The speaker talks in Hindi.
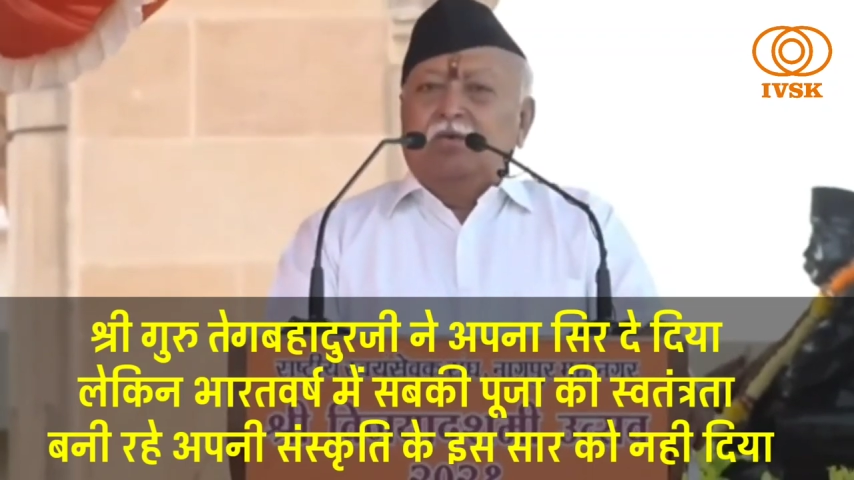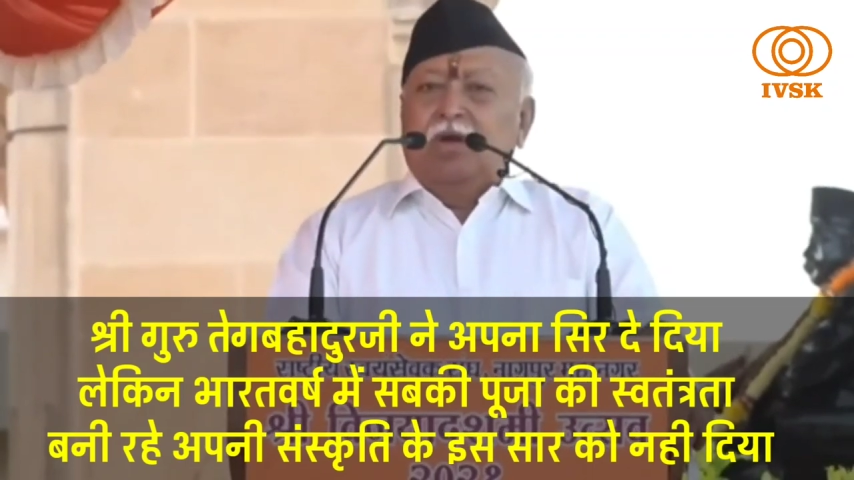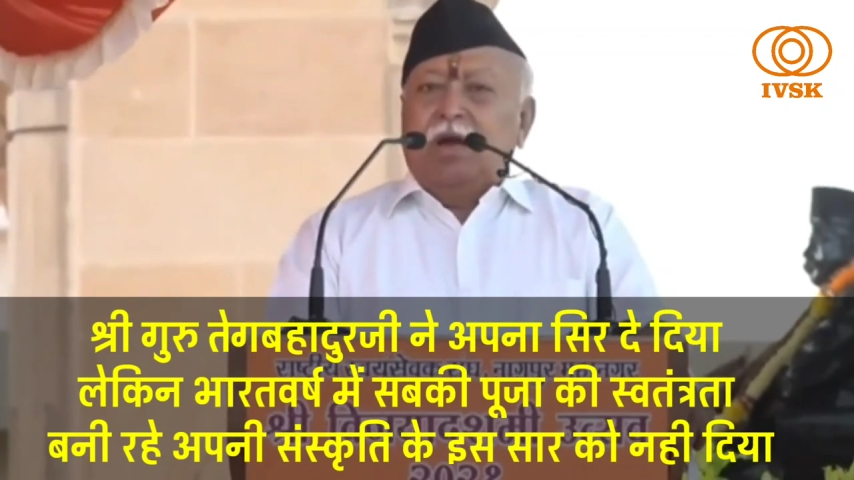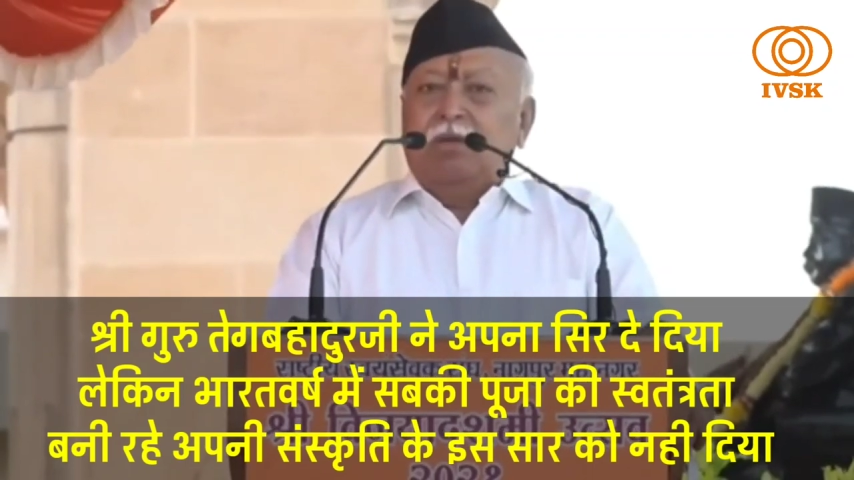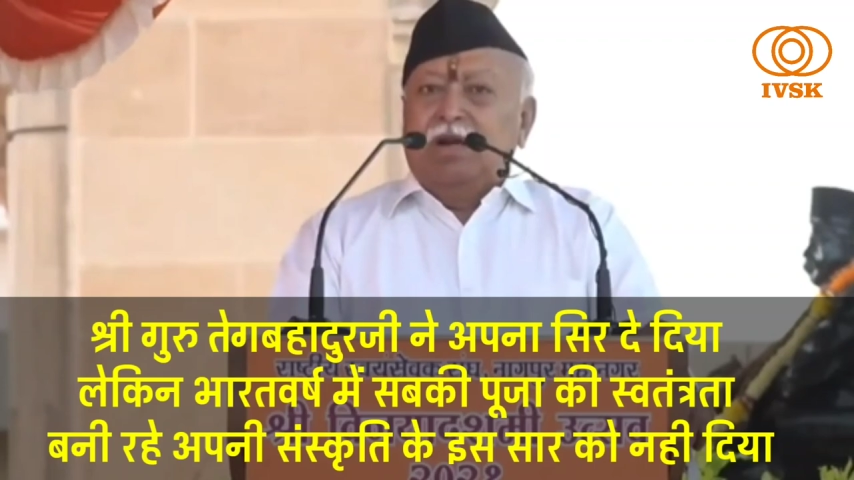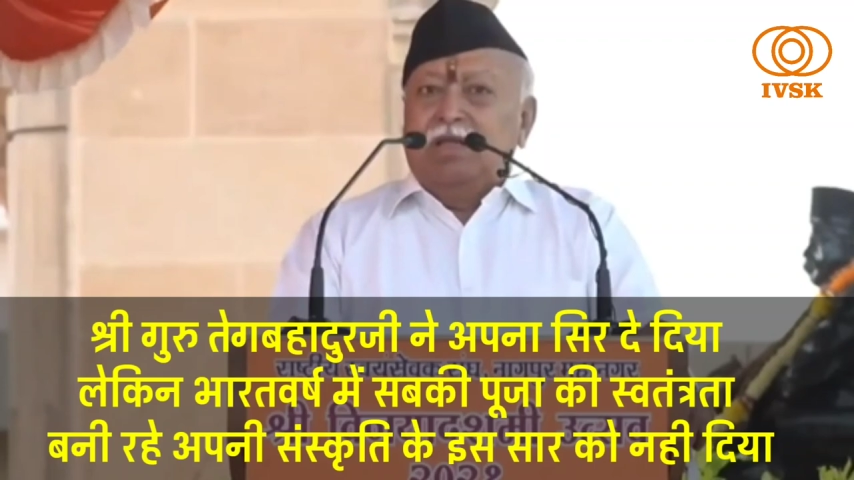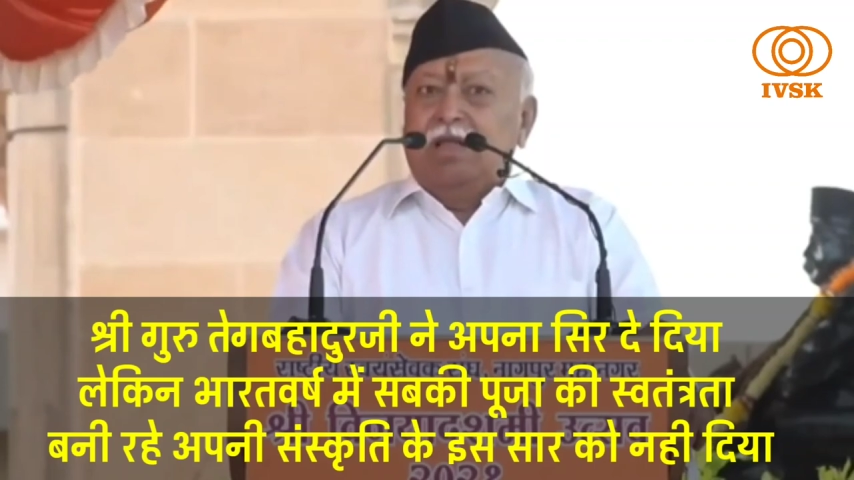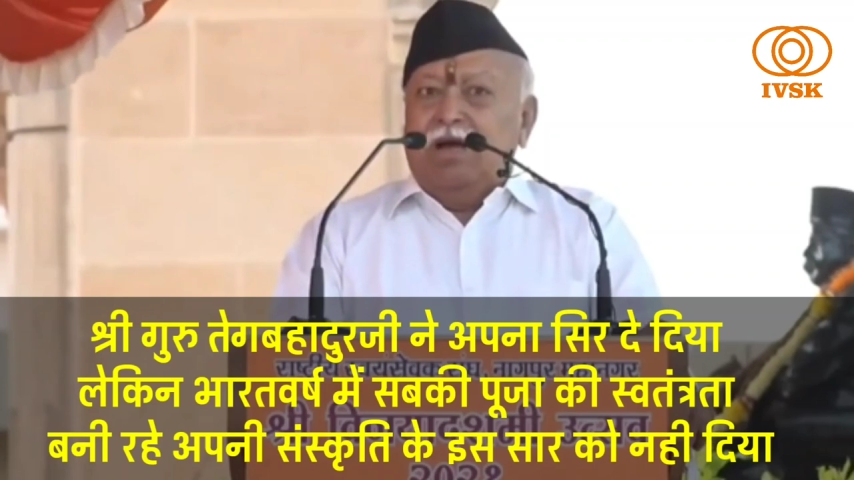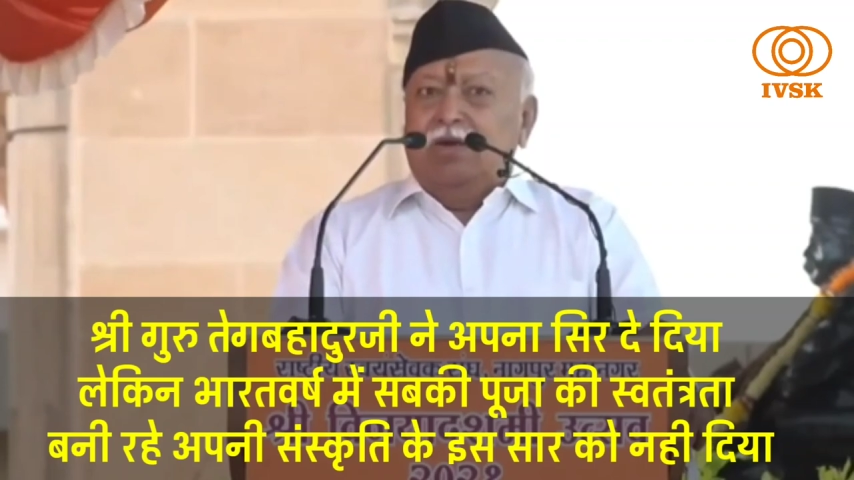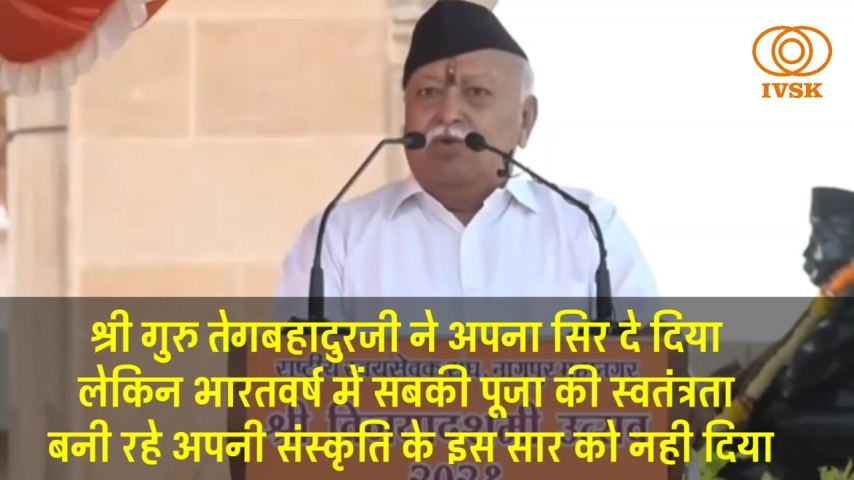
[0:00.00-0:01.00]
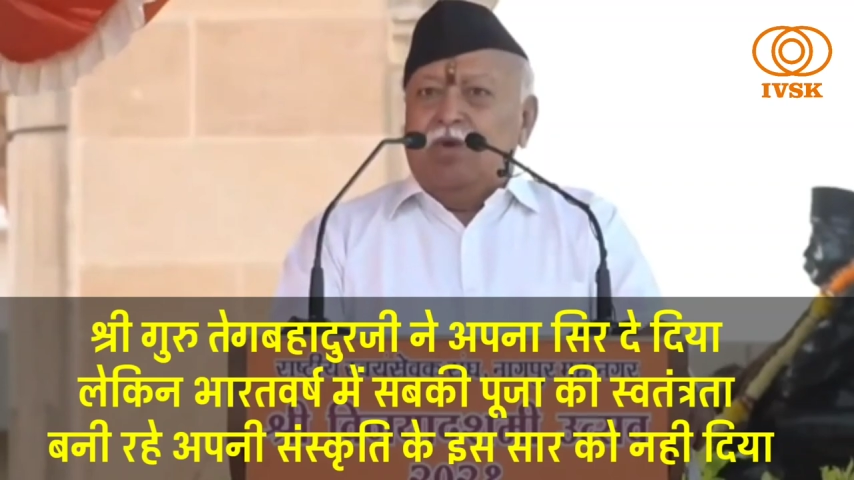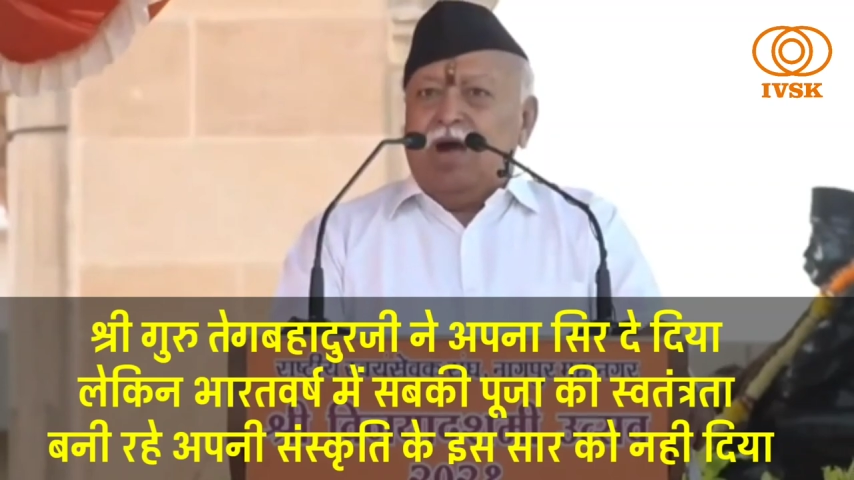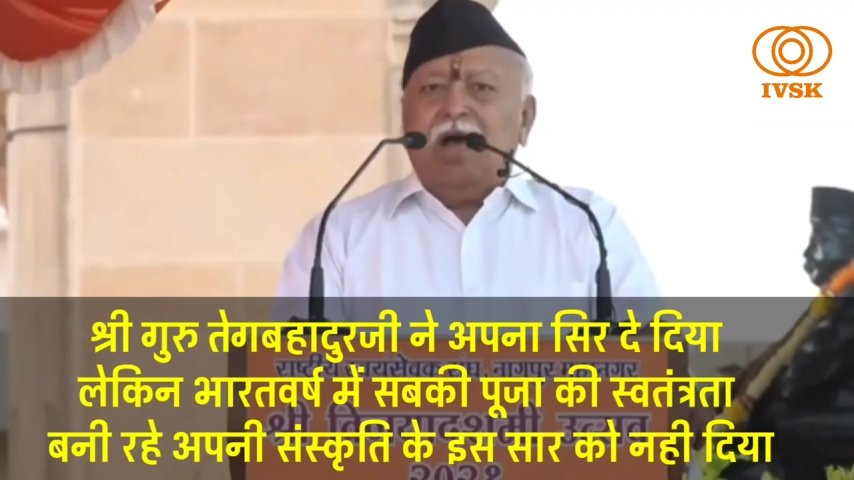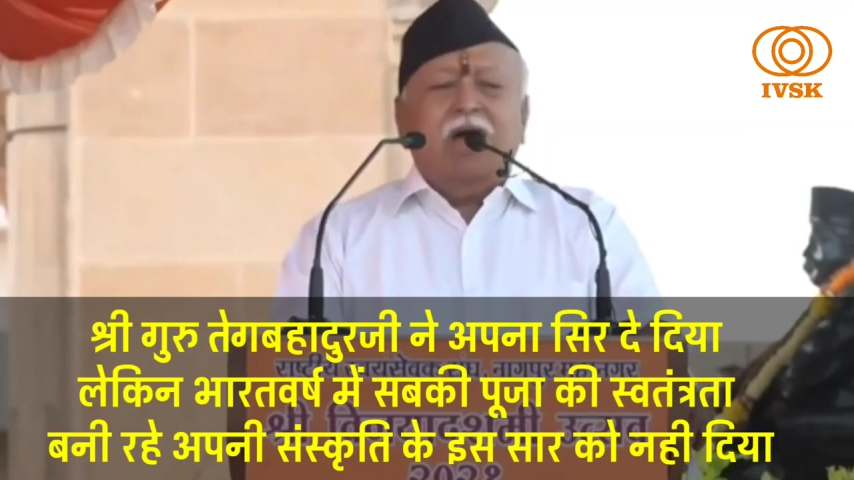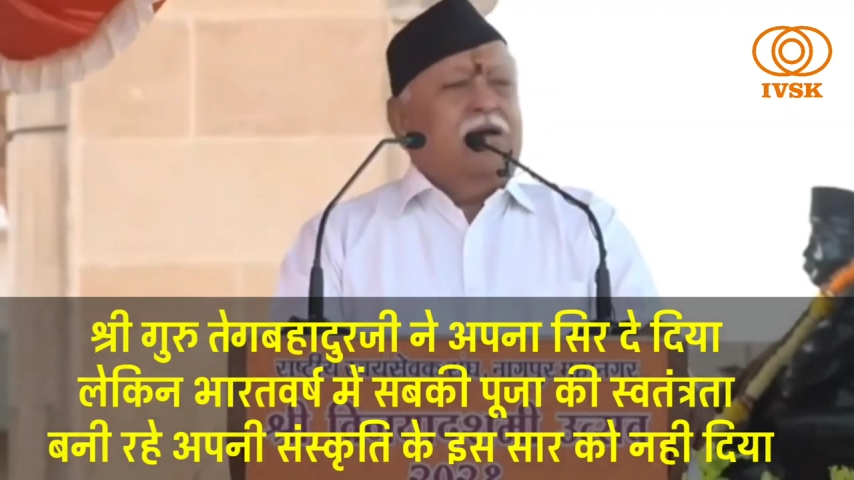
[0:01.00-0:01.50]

उनका बलिदान हुआ